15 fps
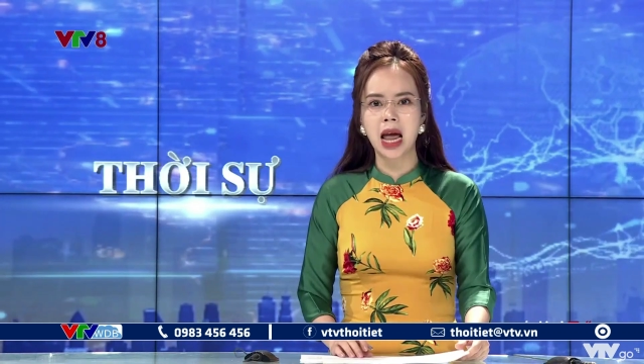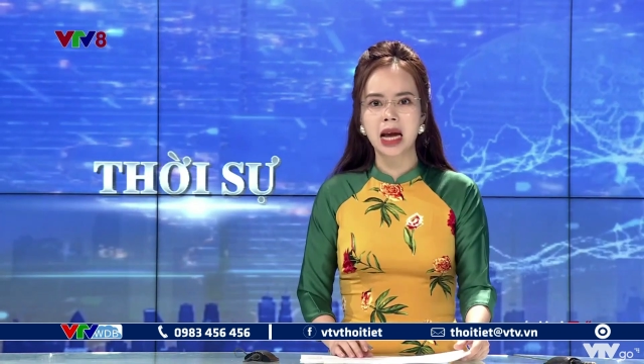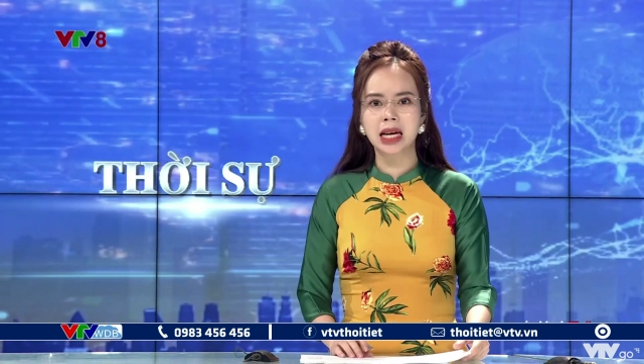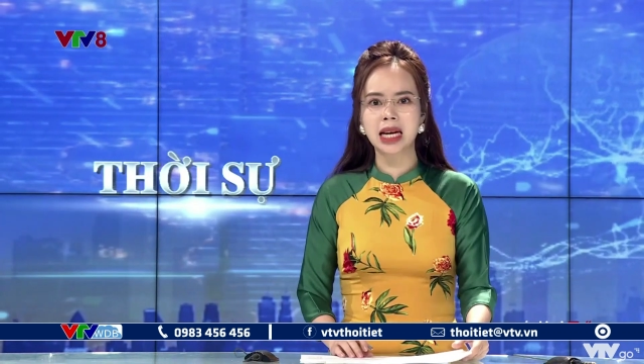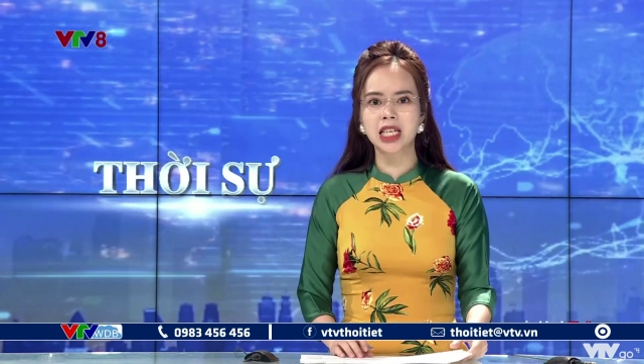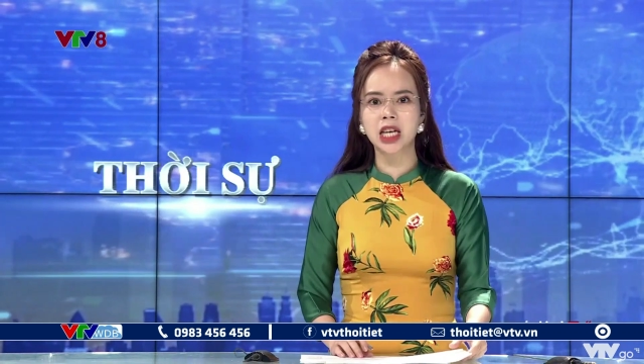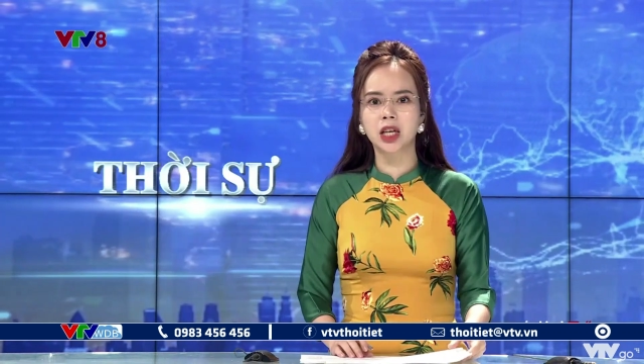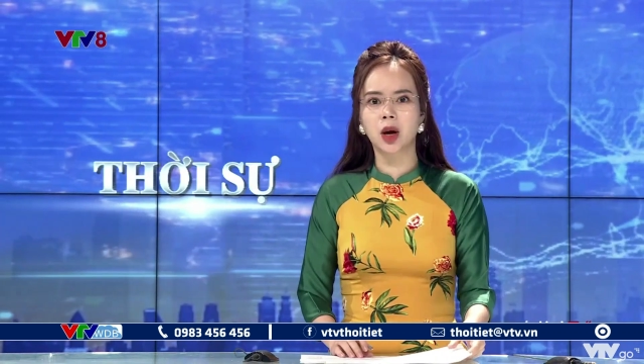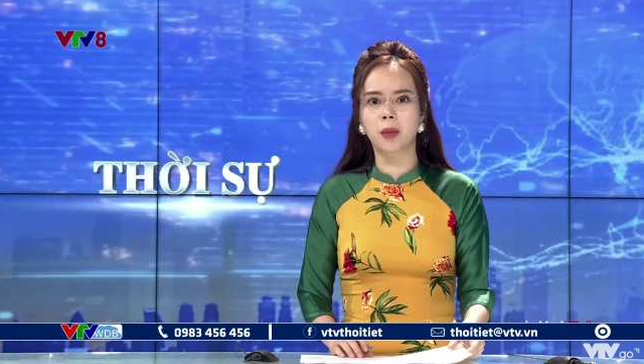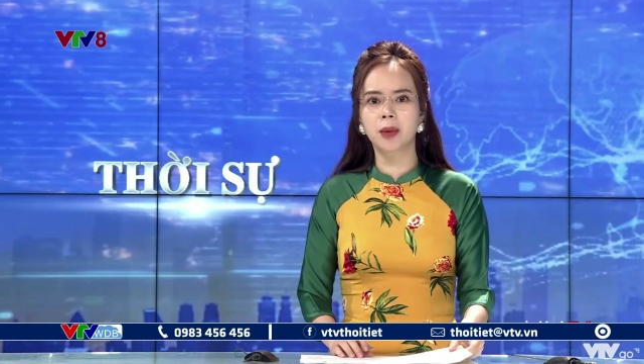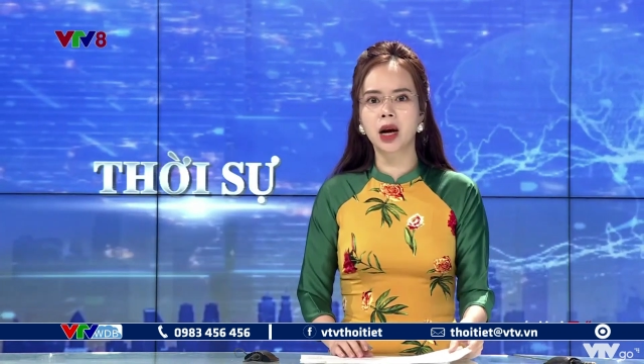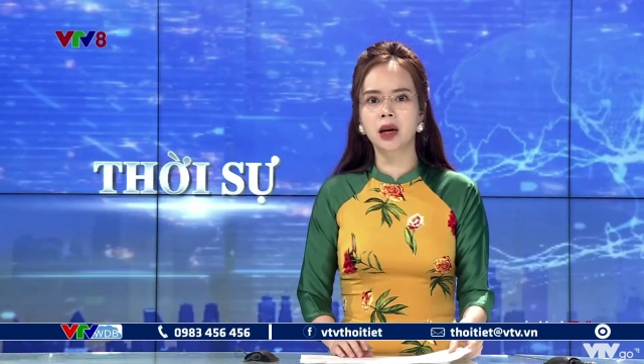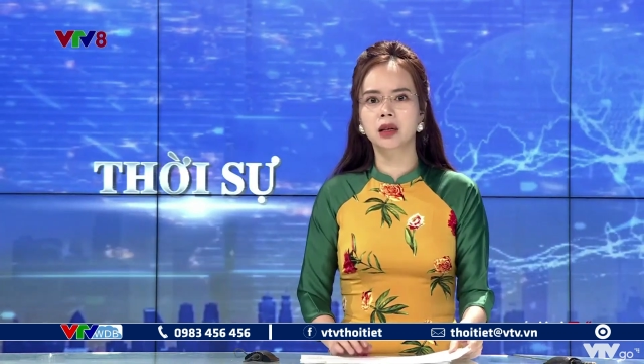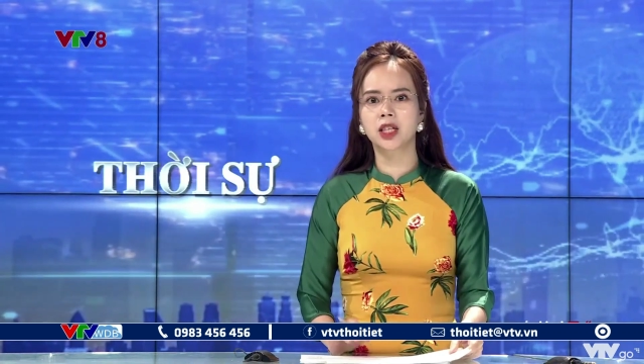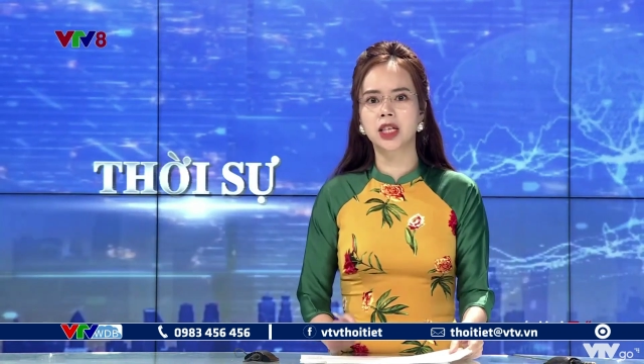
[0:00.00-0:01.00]
Các trận động
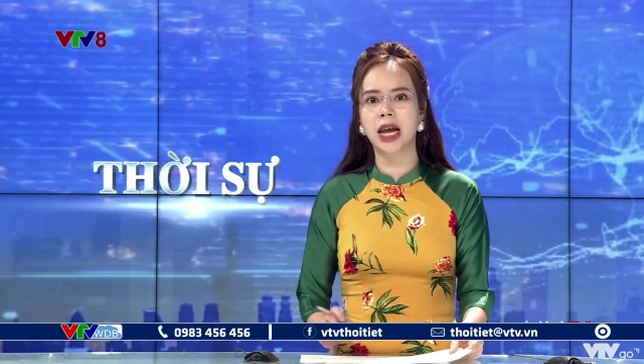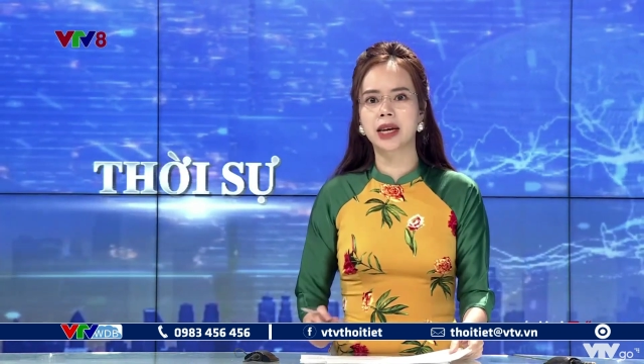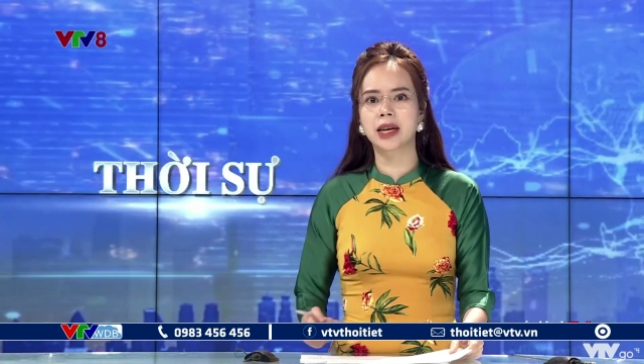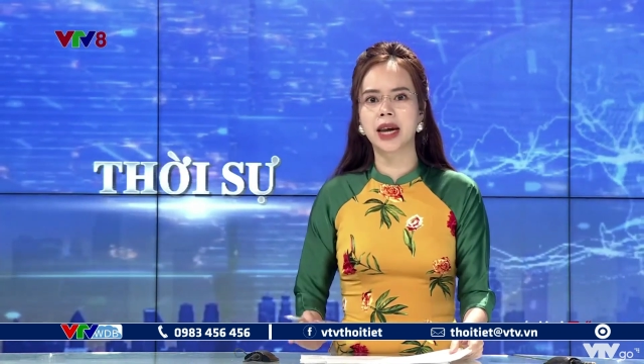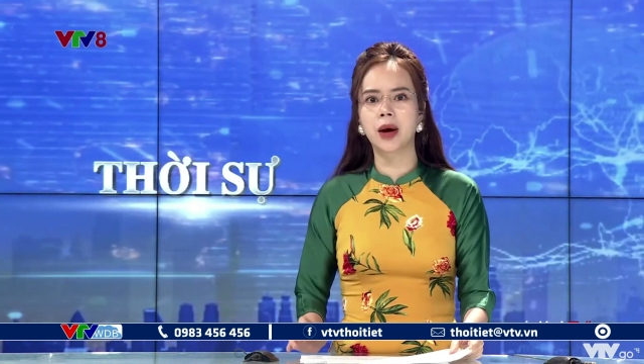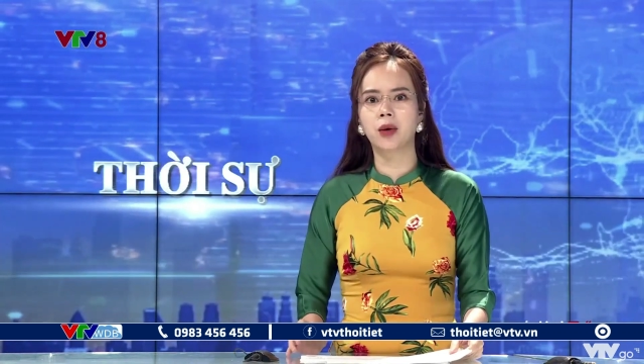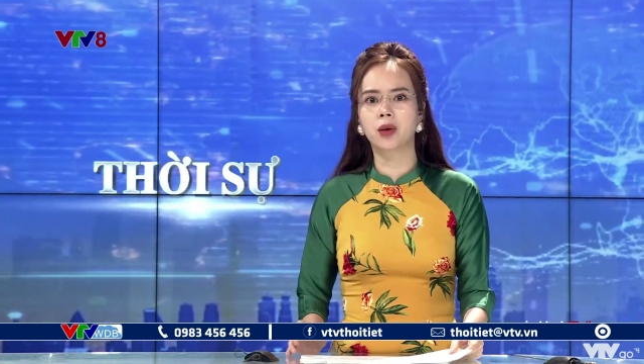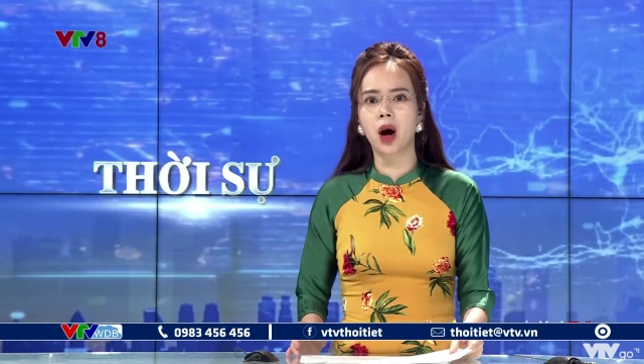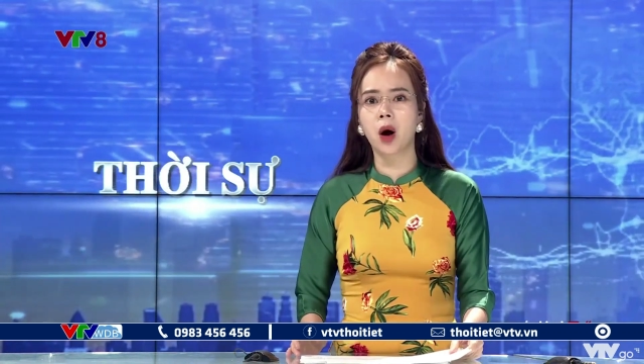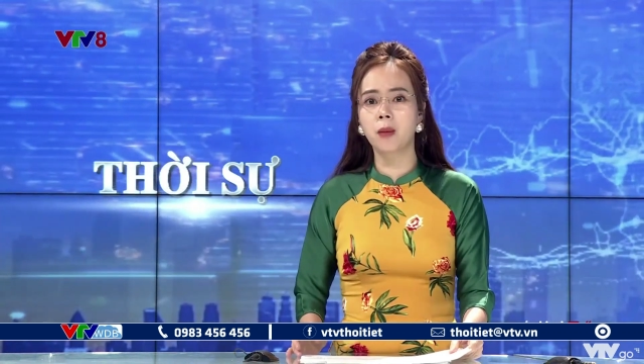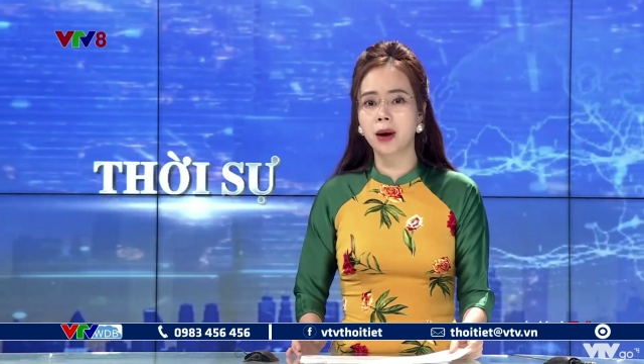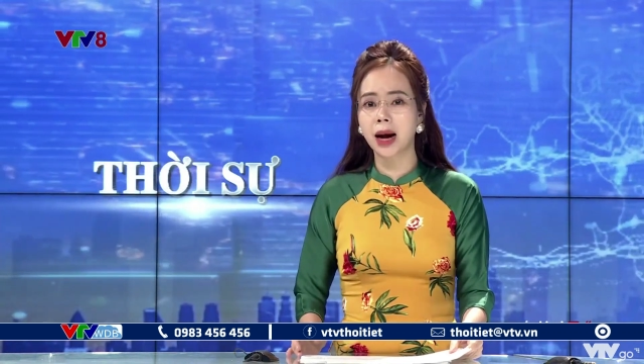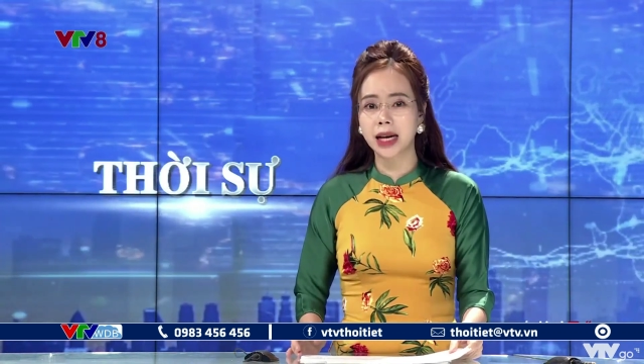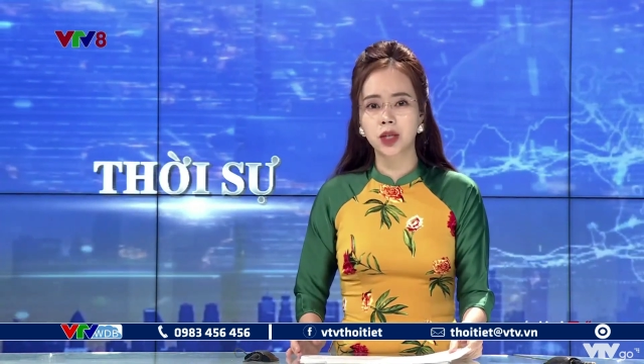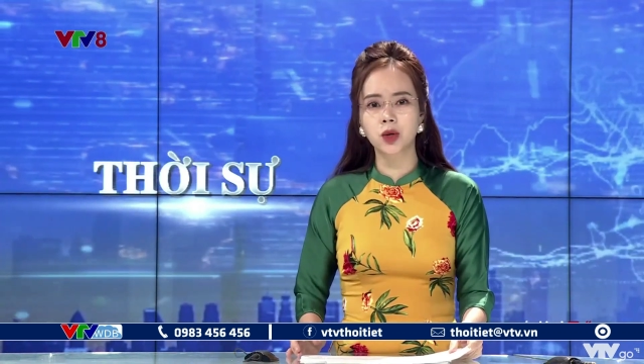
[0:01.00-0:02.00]
đất trên đều không
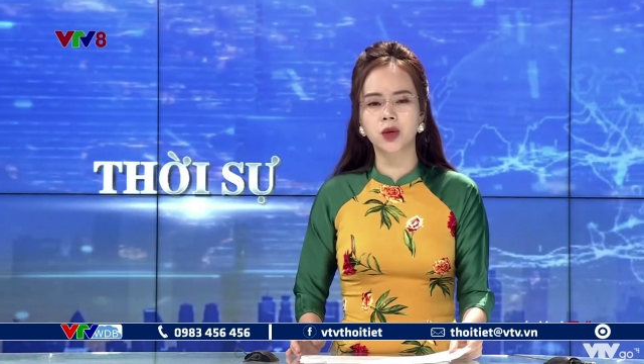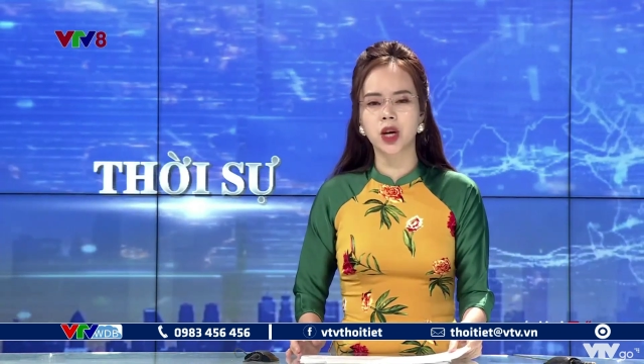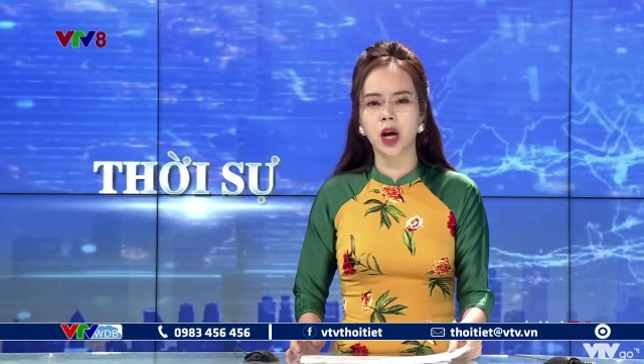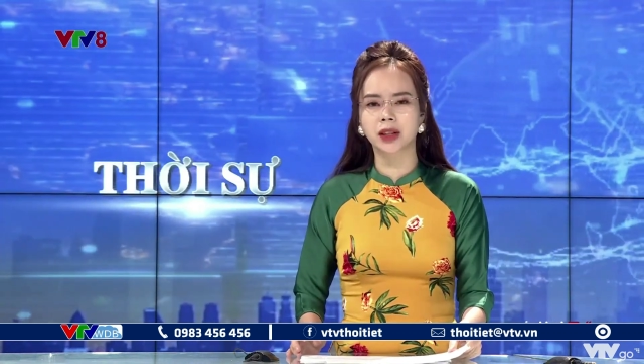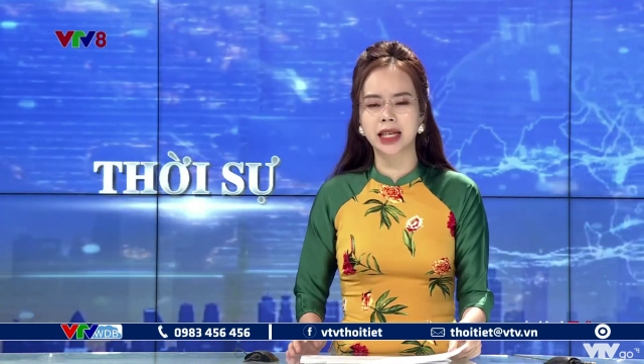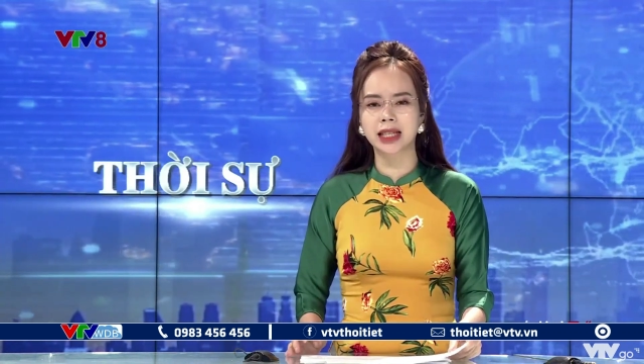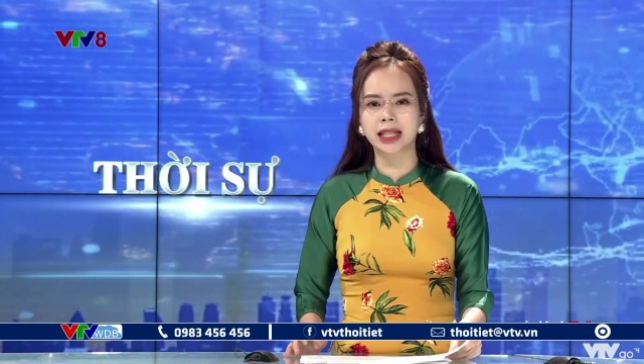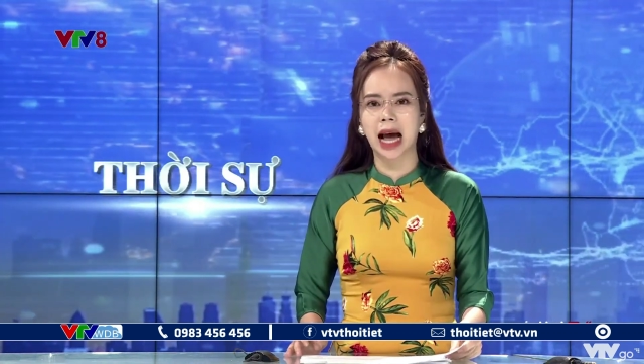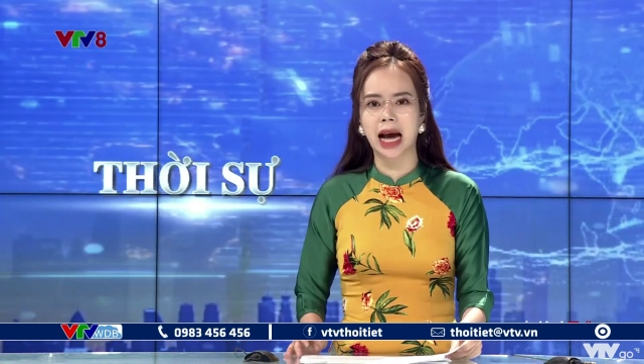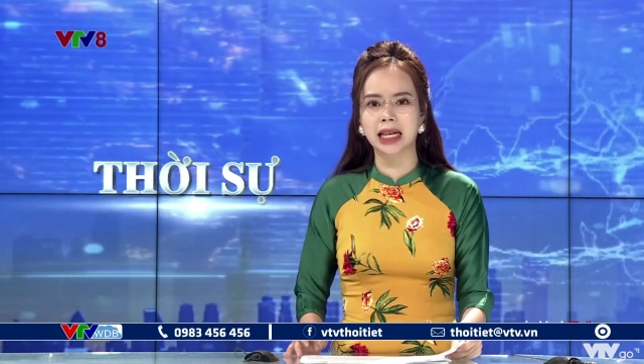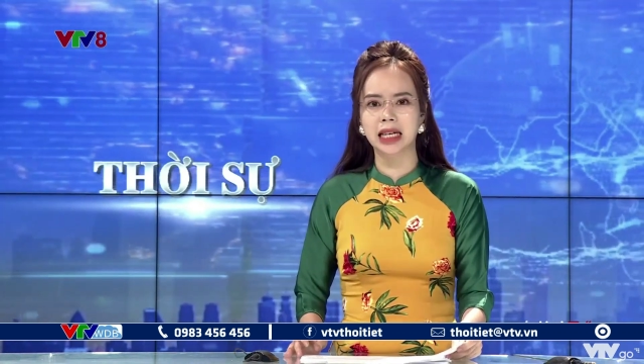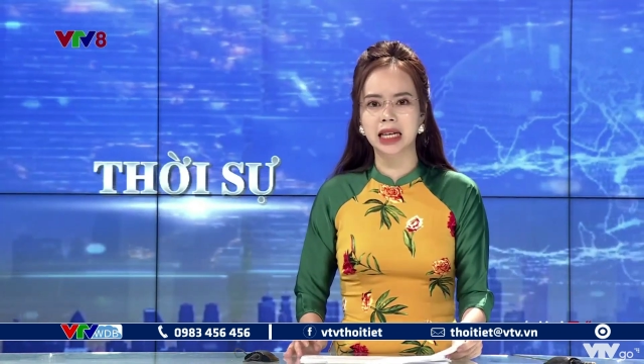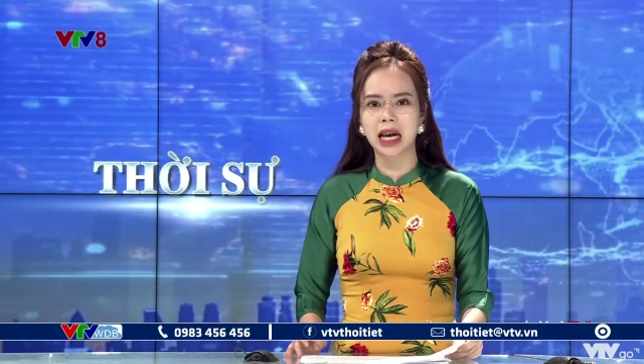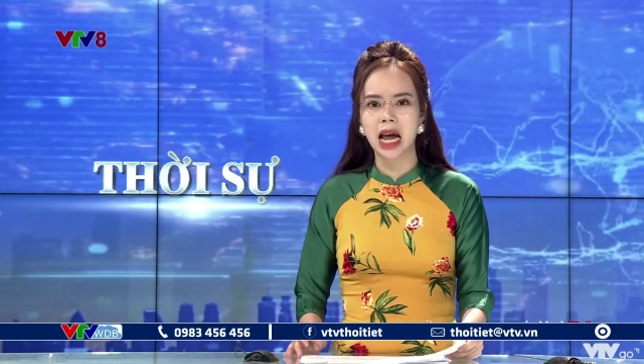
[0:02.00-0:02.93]
gây rủi ro thiên tai.